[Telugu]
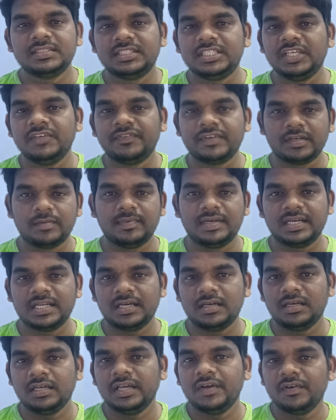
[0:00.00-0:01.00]
చీఫ్ అనమాట
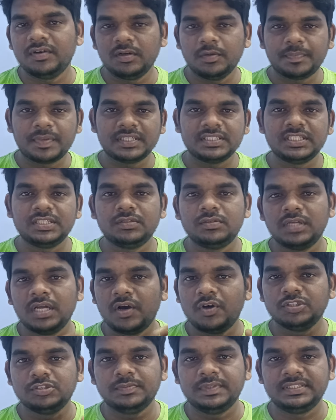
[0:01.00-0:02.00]
ఎవరు ప్రజెంట్ ఉన్న
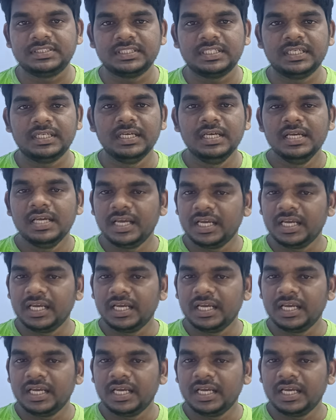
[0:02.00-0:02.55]
హౌస్మేట్స్కి